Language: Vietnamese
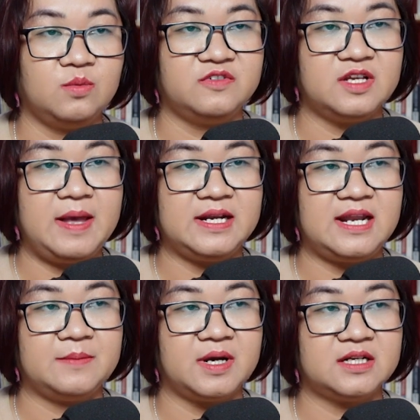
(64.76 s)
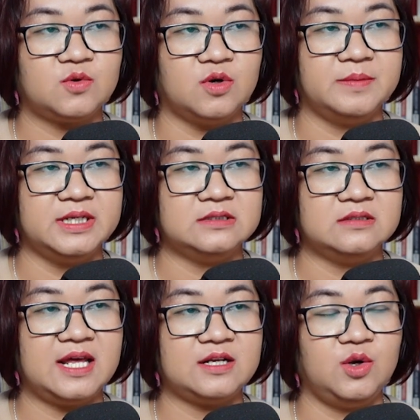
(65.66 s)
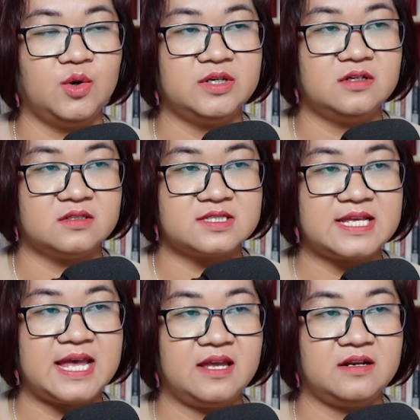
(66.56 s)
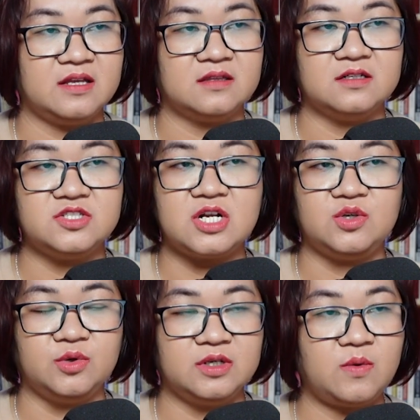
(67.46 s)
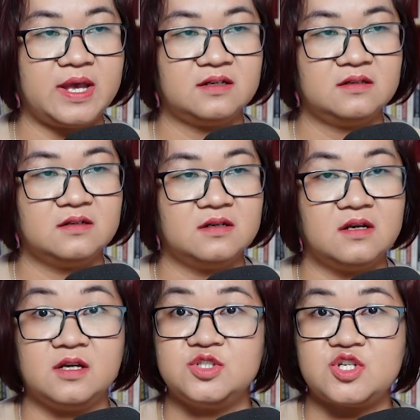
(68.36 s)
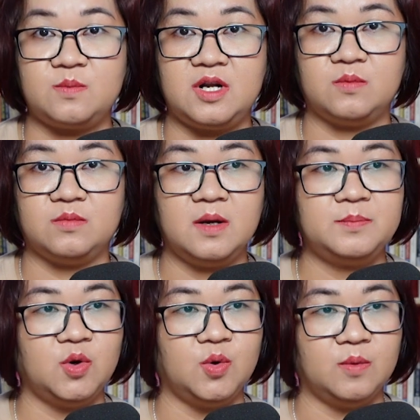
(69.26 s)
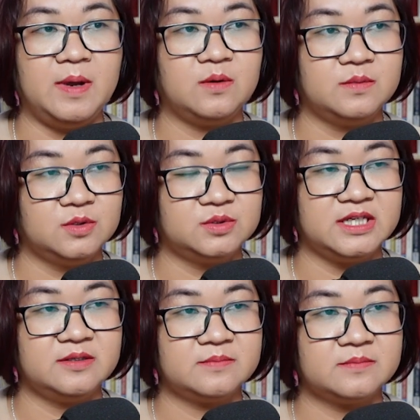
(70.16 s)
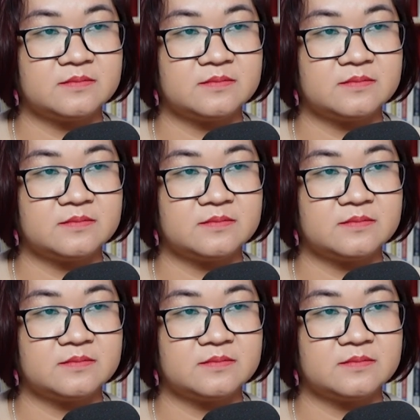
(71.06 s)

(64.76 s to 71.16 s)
cùng với bạn làm ăn của mình lặn lội đường xa để tới chân núi Ngoạn, trong lòng ấp ủ bao mưu tính.